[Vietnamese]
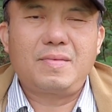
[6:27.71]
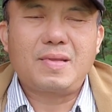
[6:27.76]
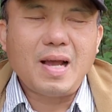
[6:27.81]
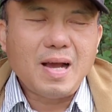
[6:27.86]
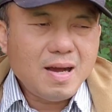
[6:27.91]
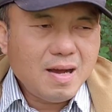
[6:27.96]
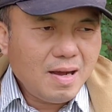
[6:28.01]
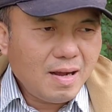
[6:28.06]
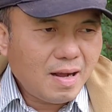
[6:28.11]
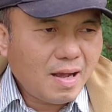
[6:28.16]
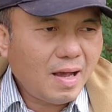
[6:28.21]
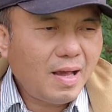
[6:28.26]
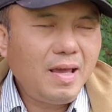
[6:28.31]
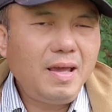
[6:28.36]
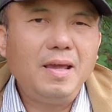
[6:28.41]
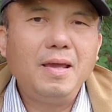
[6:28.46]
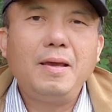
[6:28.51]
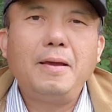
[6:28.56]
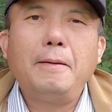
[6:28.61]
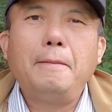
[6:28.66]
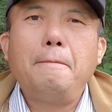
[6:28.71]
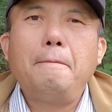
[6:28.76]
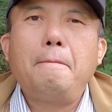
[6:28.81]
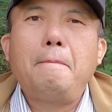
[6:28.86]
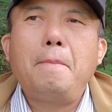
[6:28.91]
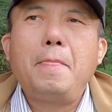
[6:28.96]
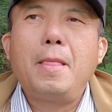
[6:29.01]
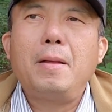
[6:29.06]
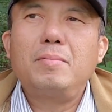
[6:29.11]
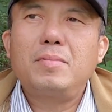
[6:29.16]
từ khi
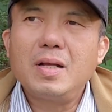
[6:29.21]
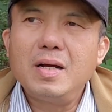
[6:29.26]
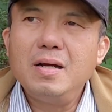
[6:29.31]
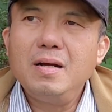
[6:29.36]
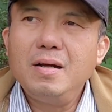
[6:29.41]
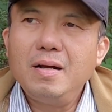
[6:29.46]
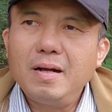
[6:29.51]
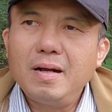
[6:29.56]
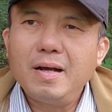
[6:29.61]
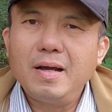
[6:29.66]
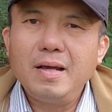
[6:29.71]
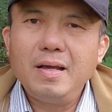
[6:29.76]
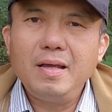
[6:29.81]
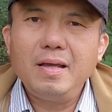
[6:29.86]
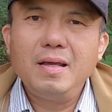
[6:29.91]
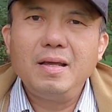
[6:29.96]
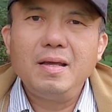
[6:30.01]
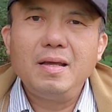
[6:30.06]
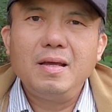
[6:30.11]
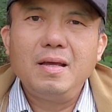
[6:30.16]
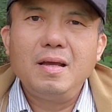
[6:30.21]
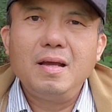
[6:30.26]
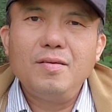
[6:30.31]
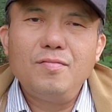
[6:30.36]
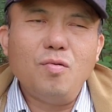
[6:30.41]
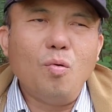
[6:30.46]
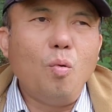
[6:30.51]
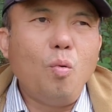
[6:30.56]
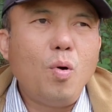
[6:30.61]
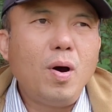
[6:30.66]
từ khi
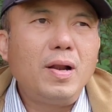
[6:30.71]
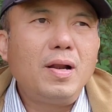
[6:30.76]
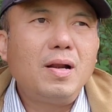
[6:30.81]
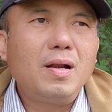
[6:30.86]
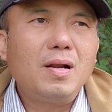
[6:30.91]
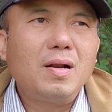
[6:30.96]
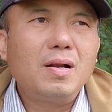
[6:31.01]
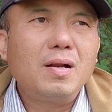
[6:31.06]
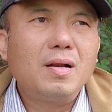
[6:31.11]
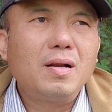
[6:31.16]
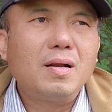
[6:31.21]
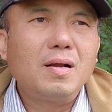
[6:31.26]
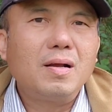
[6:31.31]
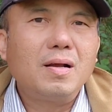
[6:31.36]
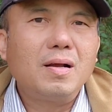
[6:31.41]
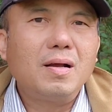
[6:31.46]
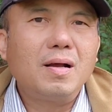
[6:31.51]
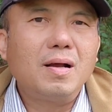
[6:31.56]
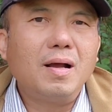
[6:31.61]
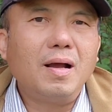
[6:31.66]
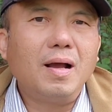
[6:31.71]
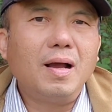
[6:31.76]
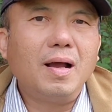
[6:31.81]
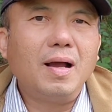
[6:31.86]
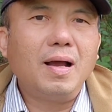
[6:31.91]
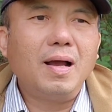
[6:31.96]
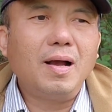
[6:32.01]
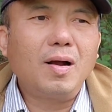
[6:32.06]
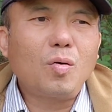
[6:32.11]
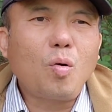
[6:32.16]
phụ huynh
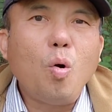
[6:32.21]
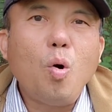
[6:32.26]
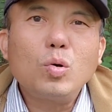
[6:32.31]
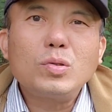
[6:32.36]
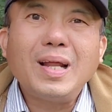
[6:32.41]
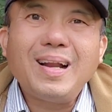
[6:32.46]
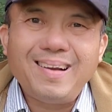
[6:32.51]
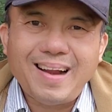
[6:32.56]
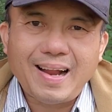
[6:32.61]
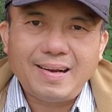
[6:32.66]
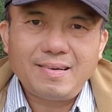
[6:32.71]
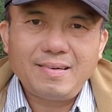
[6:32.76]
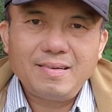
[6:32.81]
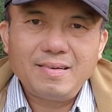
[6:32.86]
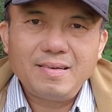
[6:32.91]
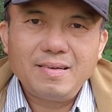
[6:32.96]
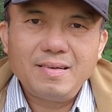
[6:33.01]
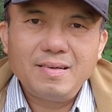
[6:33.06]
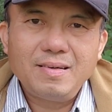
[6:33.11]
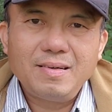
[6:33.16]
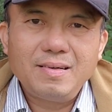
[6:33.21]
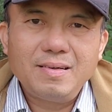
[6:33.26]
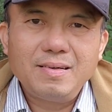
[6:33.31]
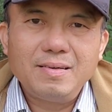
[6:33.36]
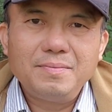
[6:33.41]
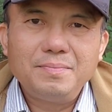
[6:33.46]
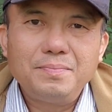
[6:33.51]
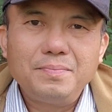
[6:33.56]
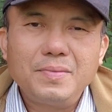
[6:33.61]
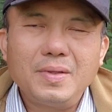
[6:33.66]
à, cố tình lách
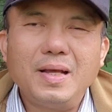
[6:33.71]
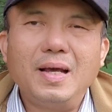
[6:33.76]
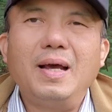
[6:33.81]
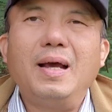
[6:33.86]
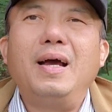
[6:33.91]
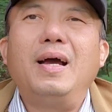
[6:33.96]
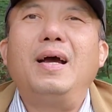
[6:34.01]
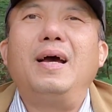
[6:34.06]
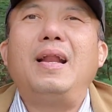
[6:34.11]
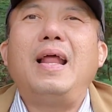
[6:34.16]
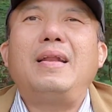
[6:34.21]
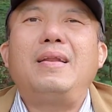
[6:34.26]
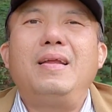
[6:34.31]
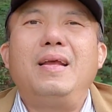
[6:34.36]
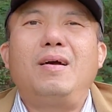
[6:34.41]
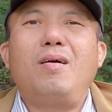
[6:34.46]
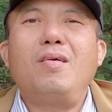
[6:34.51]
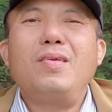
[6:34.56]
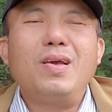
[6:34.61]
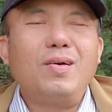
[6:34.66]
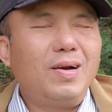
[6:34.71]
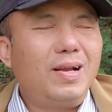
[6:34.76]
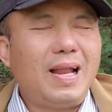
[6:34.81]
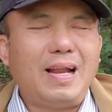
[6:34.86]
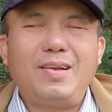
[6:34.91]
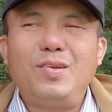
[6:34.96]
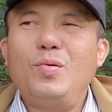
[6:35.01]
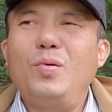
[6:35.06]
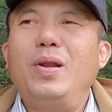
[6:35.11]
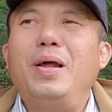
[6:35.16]
à, lách nha có nhiều người
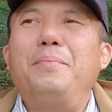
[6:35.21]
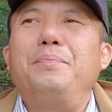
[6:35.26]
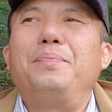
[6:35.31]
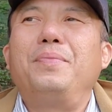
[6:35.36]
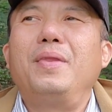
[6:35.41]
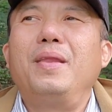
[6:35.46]
lách vui lắm